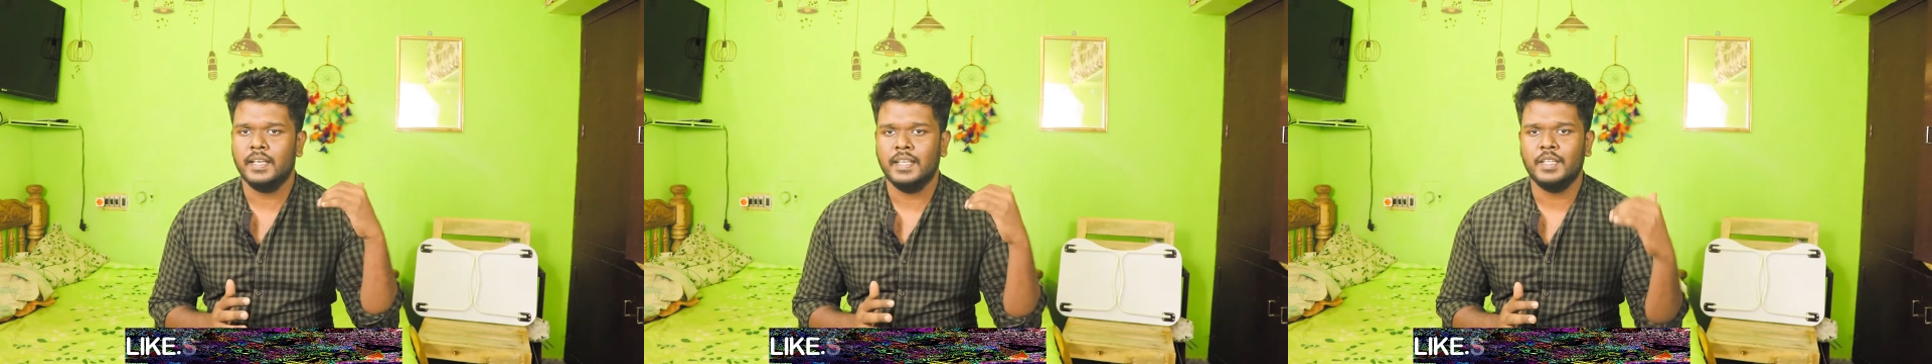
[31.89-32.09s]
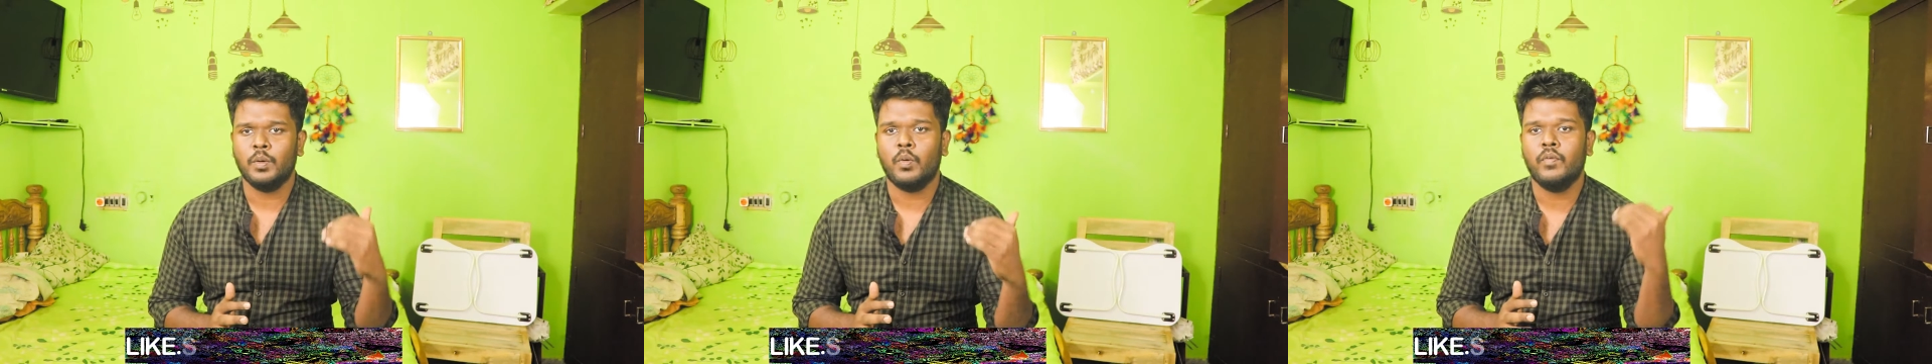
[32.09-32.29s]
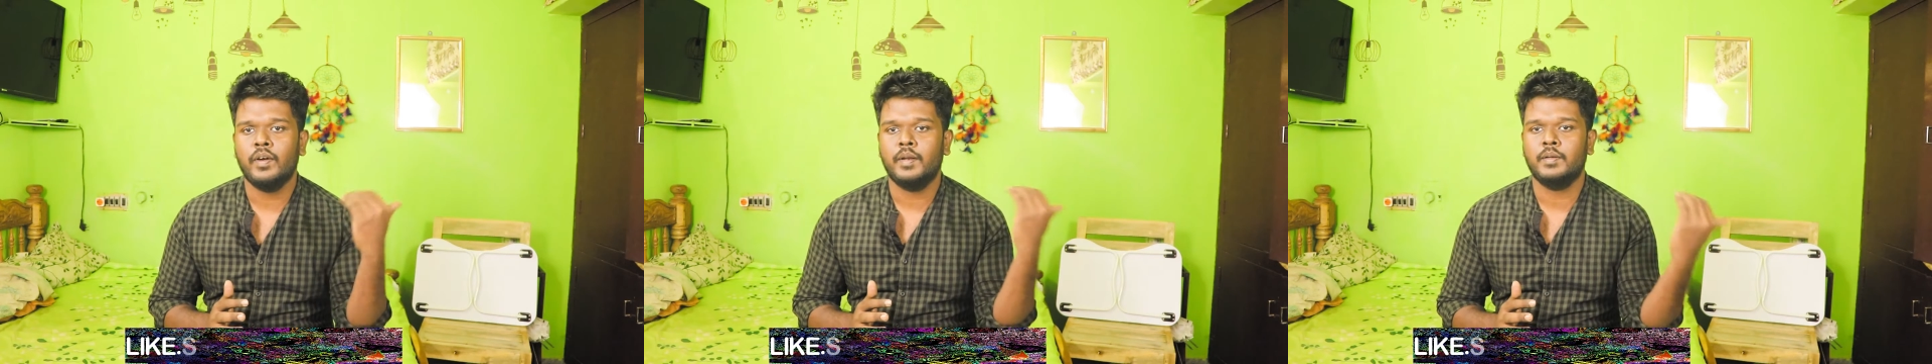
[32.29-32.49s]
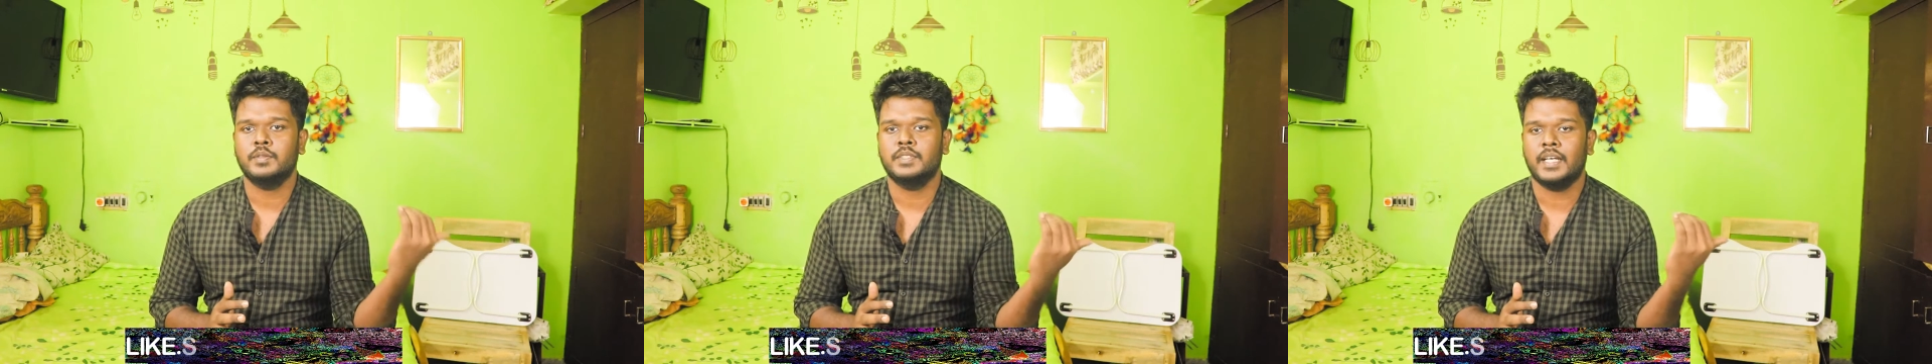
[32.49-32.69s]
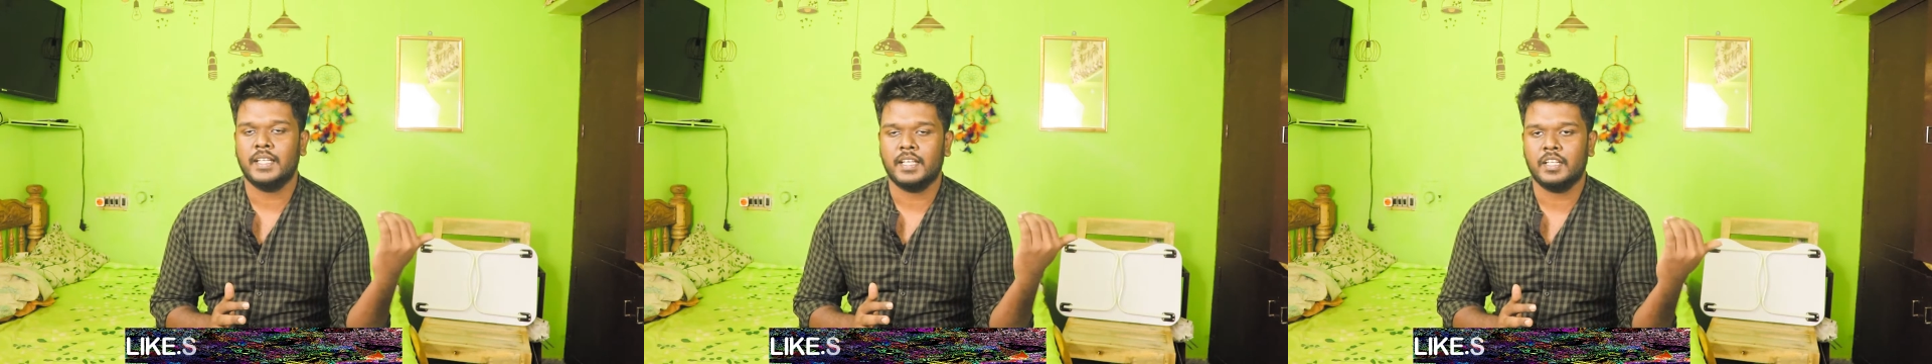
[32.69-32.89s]
இந்த ஒவ்வொரு
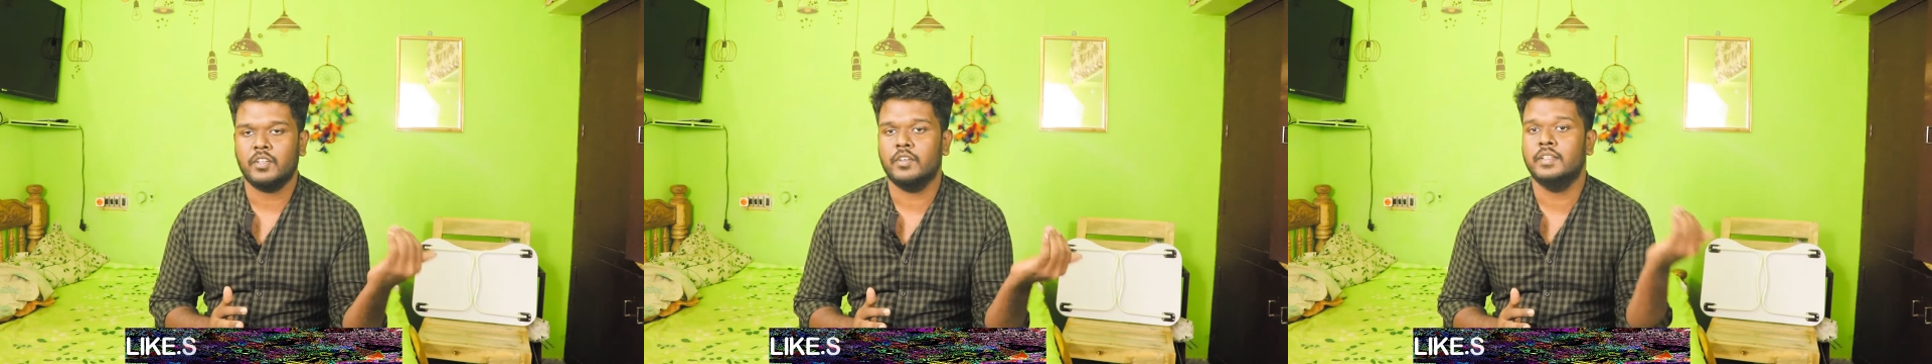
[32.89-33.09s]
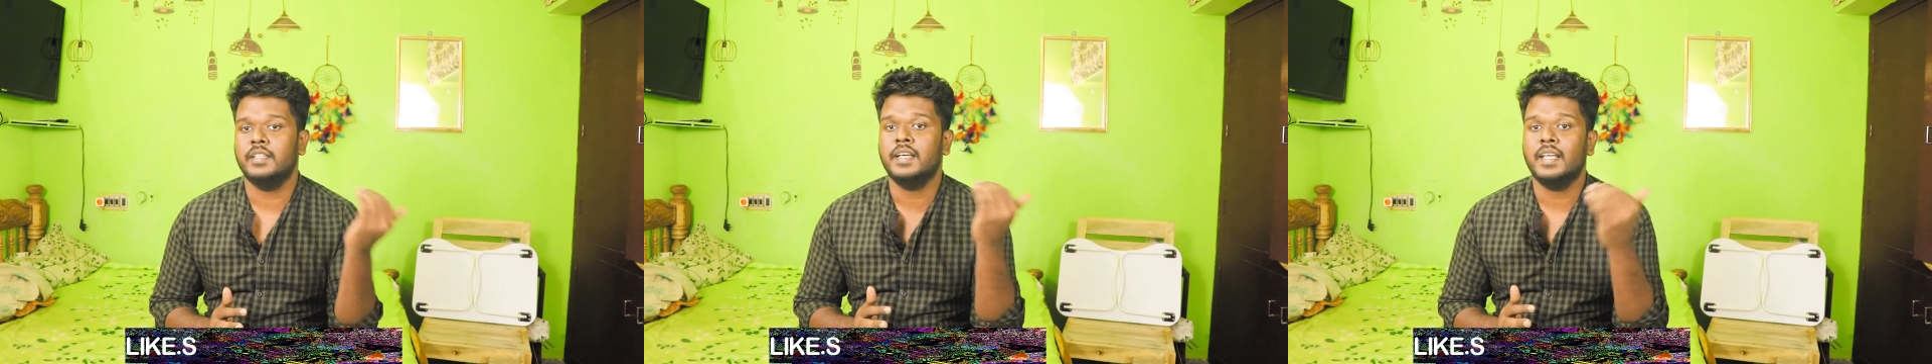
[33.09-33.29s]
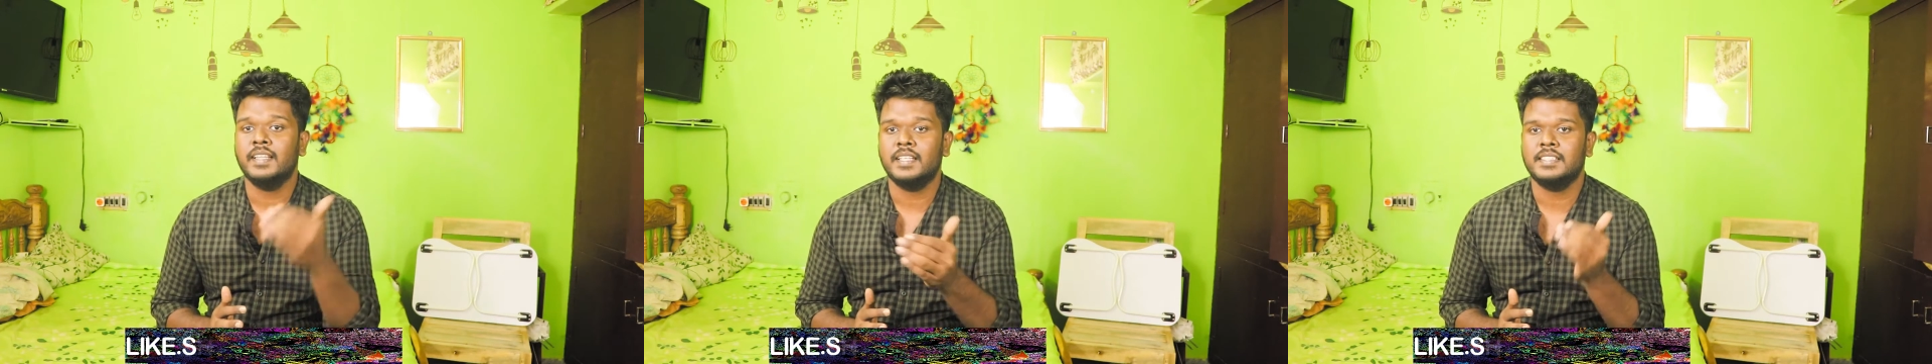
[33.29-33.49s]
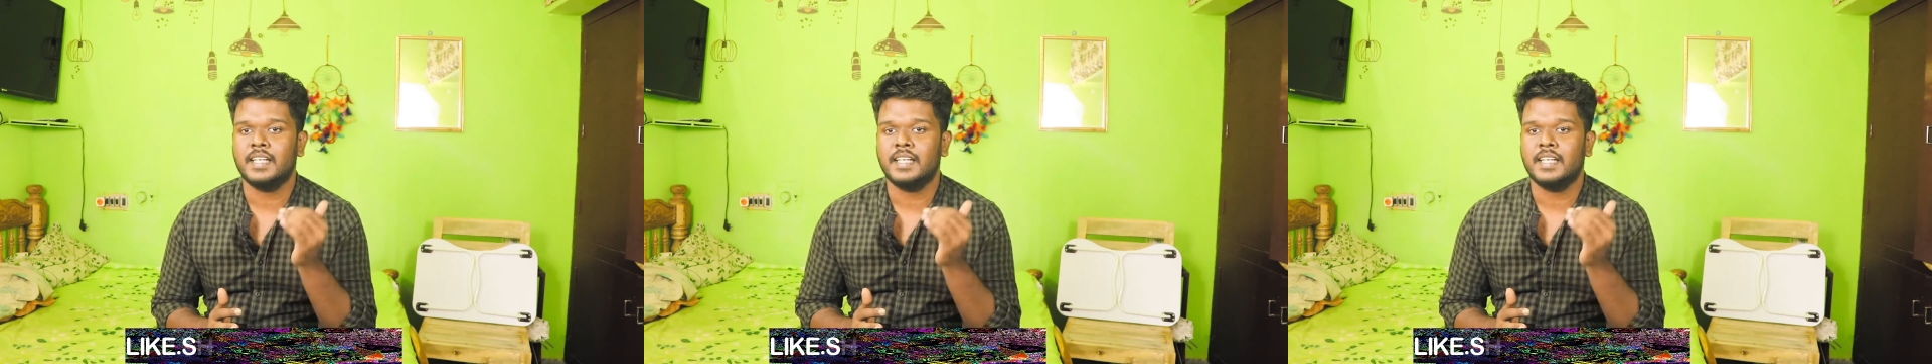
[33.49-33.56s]
ஜாதகத்தை வந்து எந்த